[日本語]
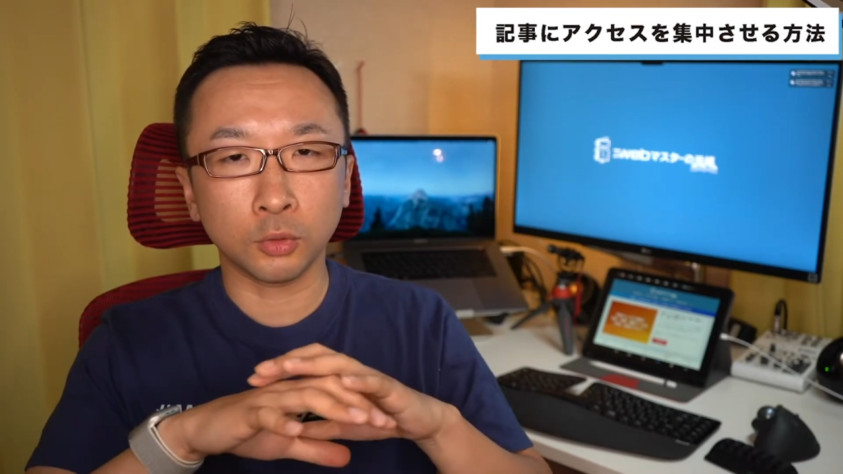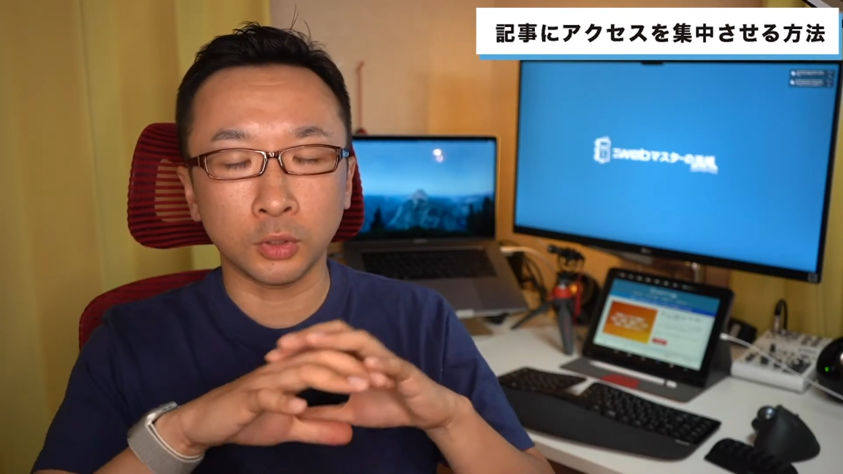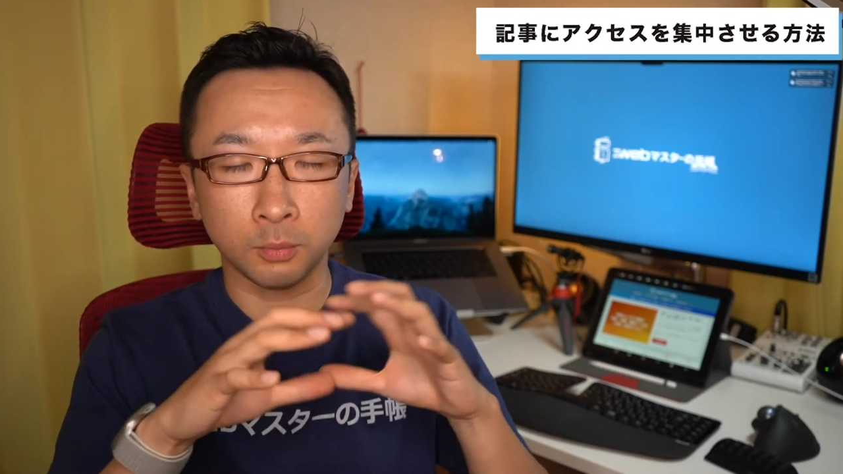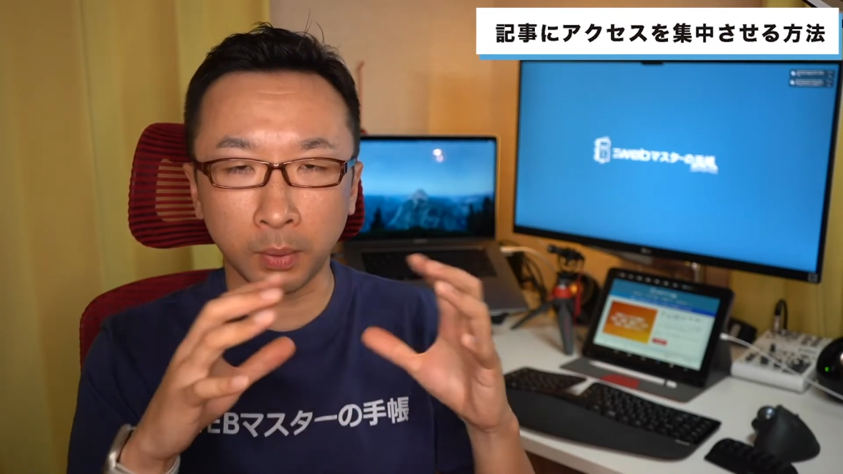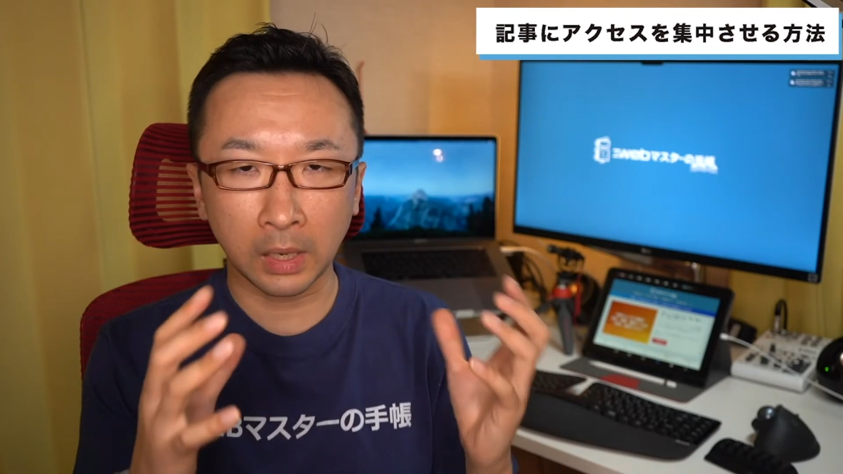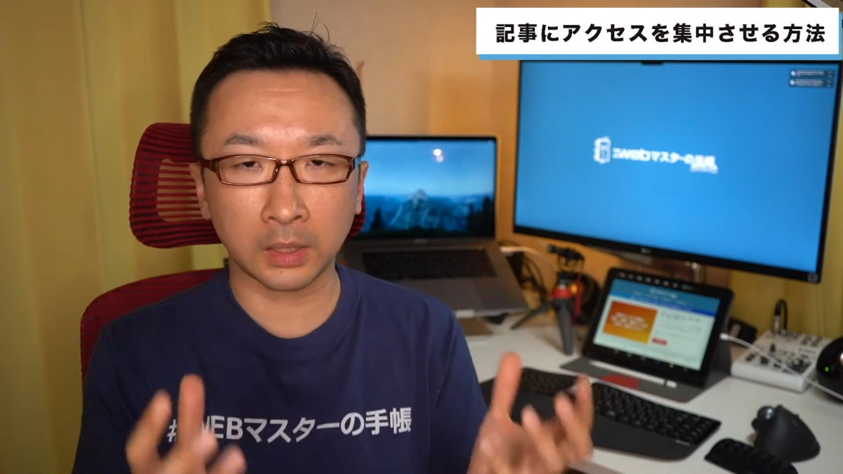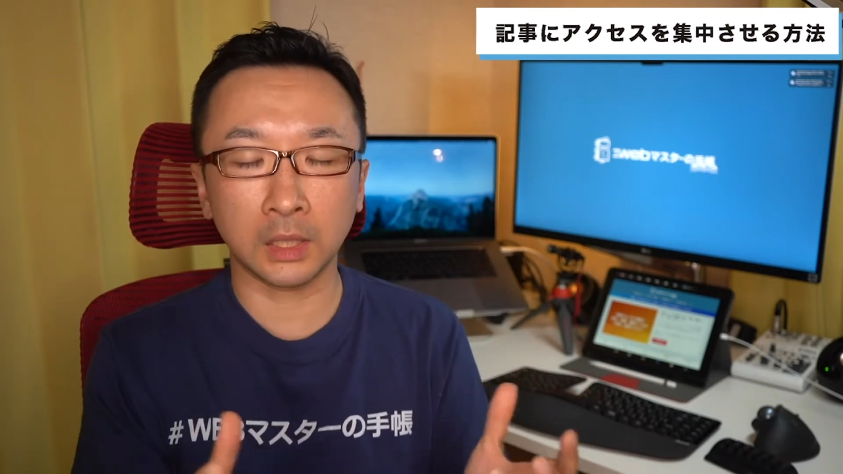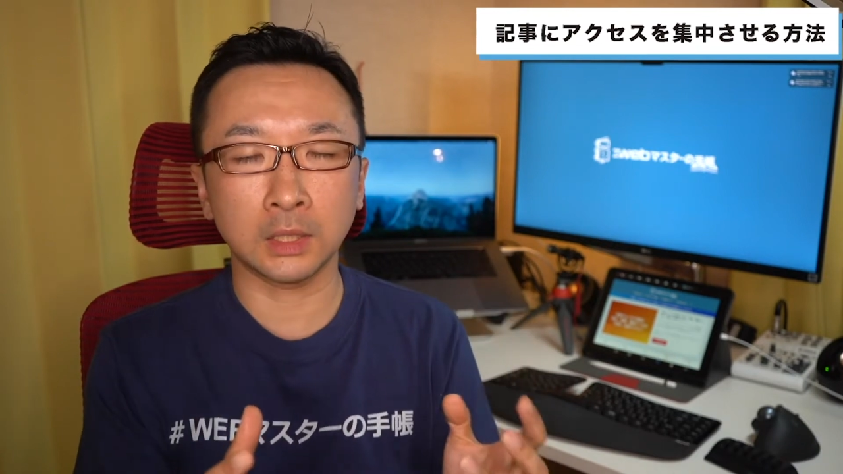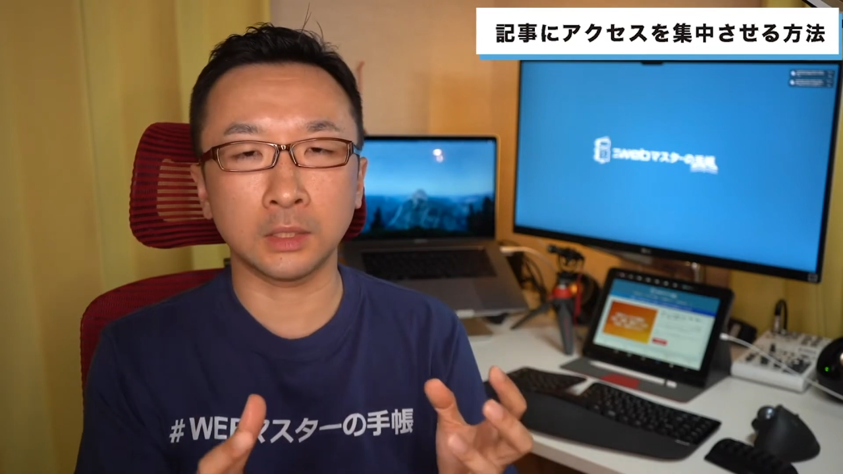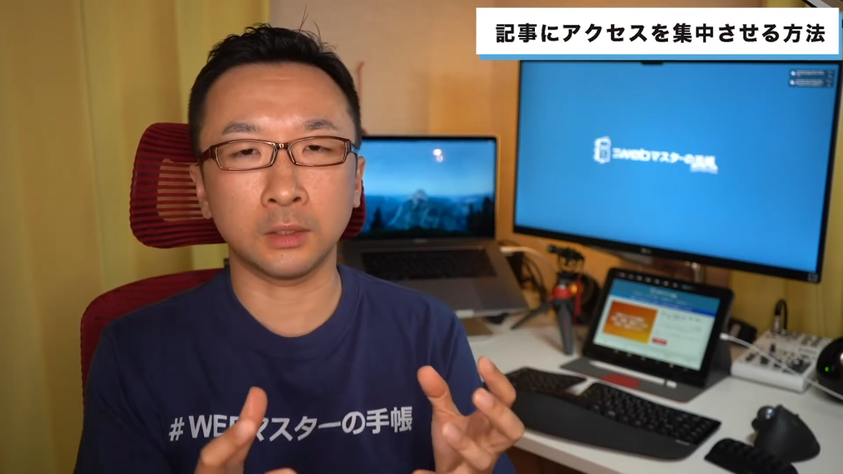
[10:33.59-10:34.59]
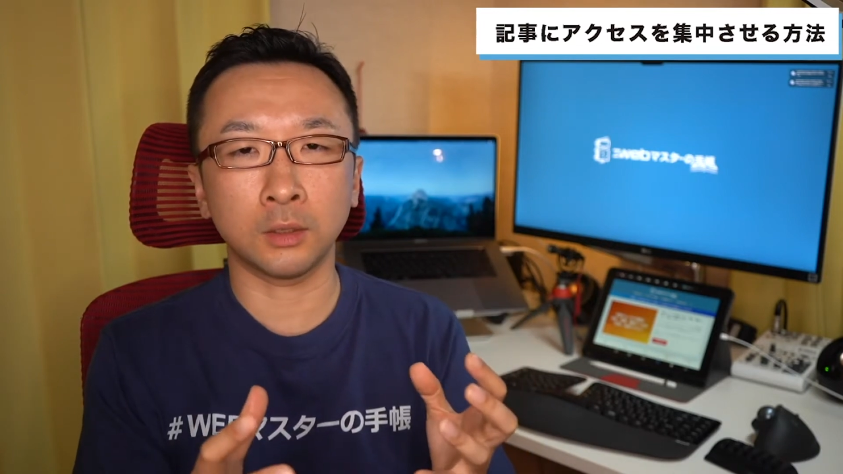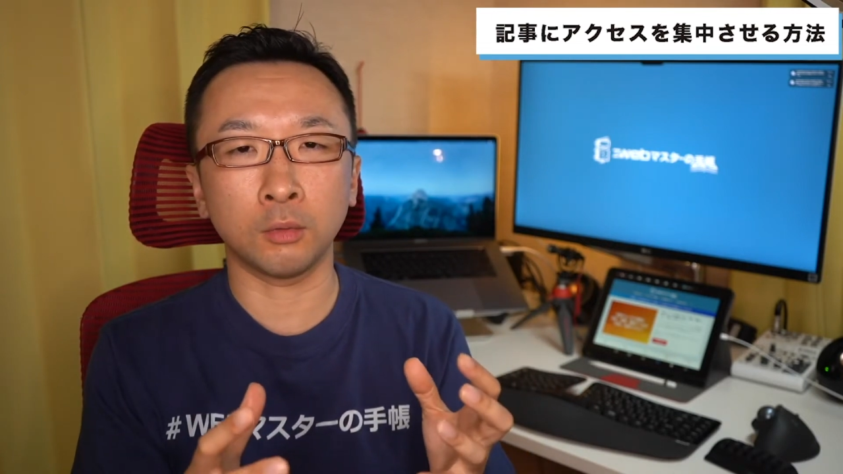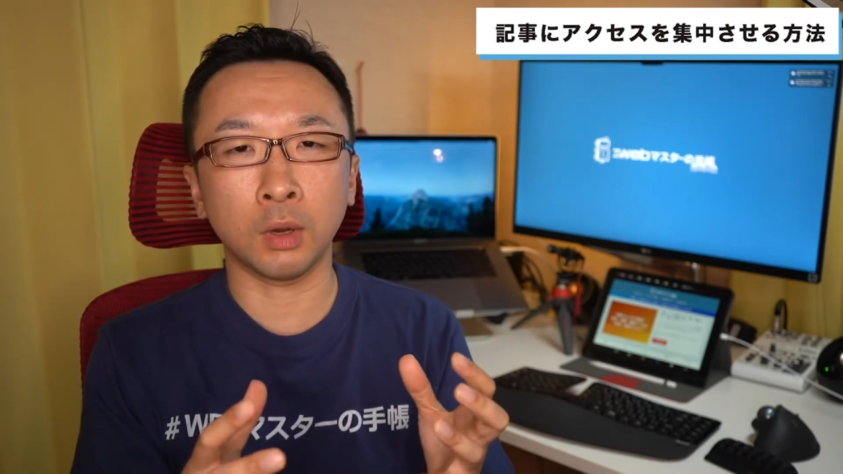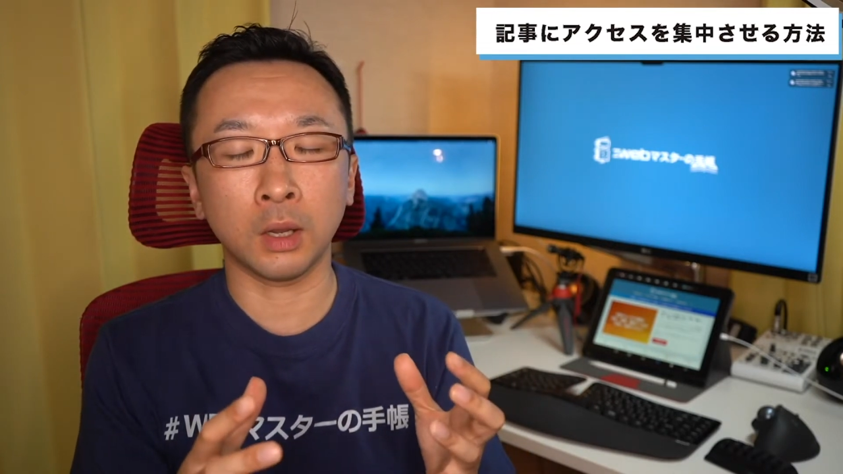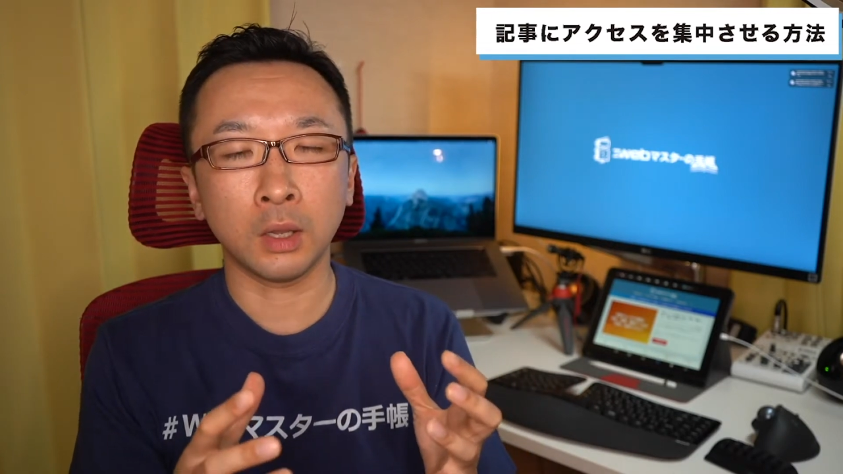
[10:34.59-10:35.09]
品のパッケージっていう
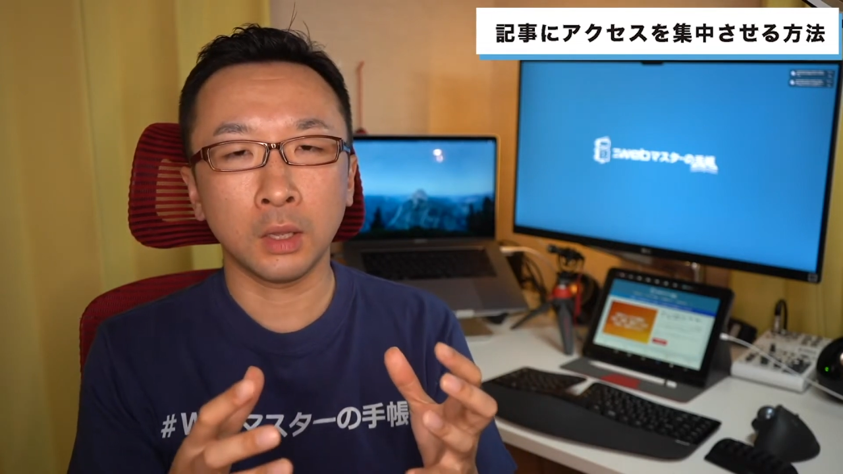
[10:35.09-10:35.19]
のは